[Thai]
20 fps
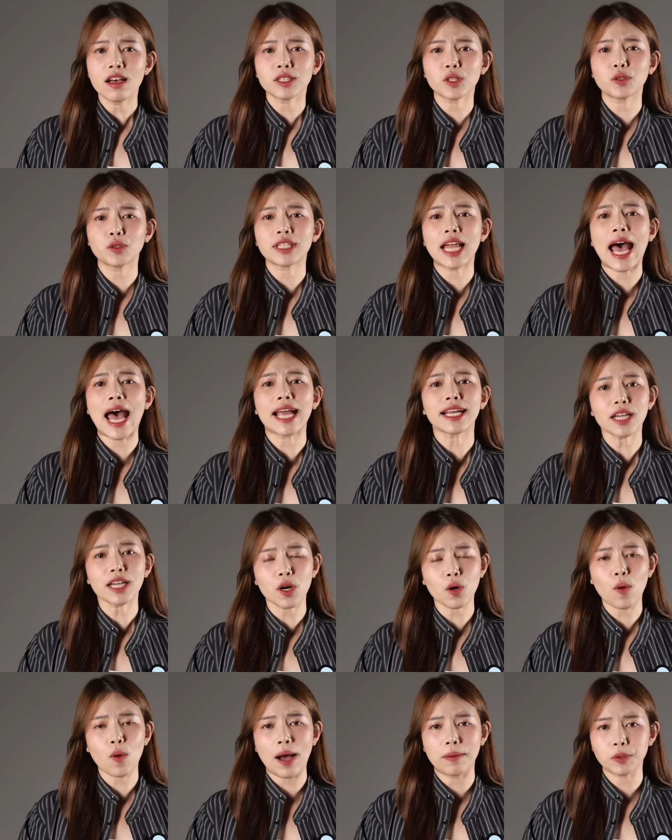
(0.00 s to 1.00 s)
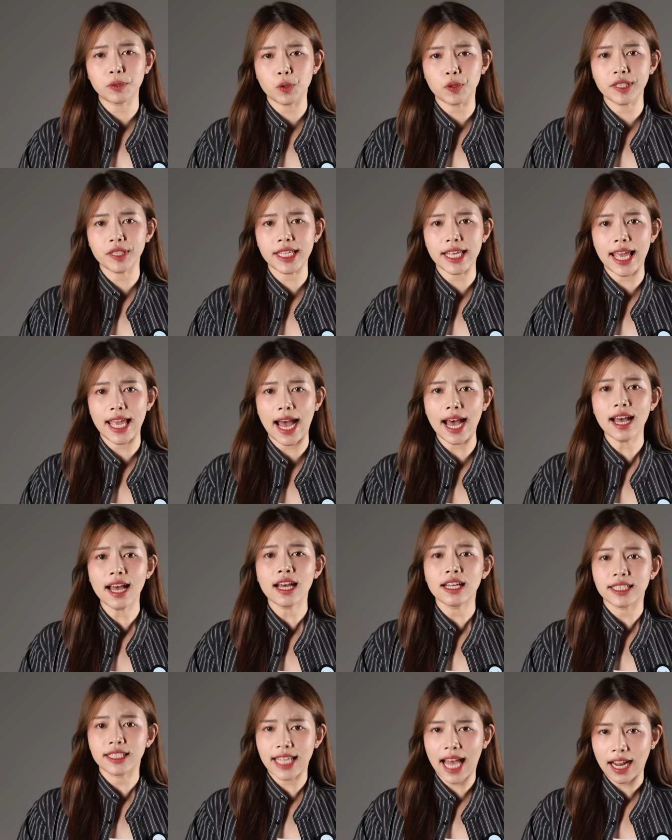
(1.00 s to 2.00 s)
สุดท้ายคือความสูญเสีย
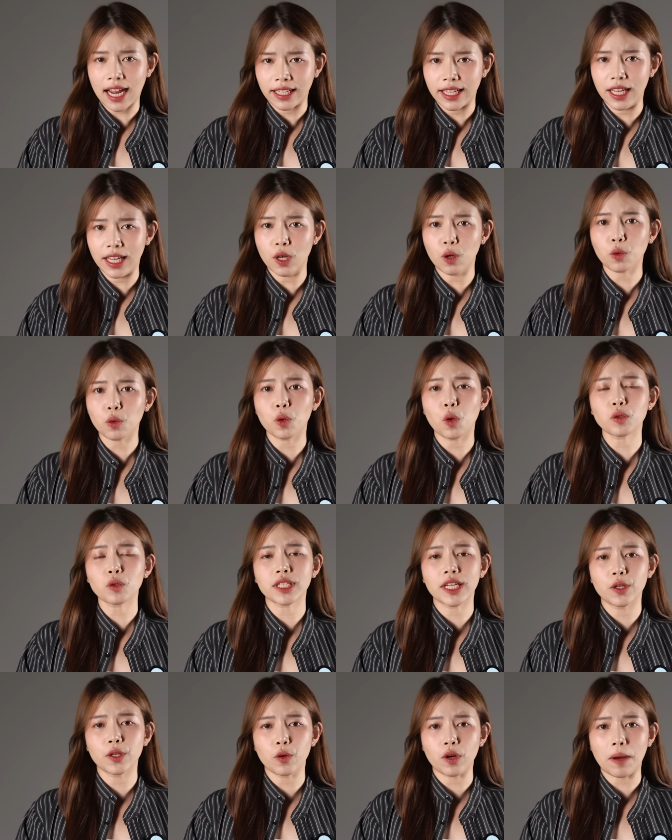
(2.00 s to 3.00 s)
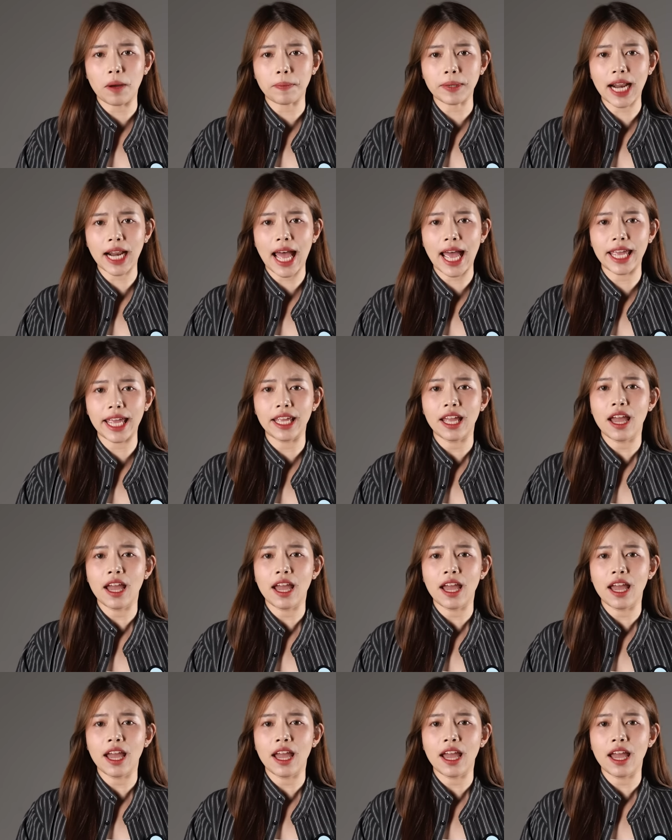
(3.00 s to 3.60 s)
จากนี้ลูกๆจะอยู่กับใคร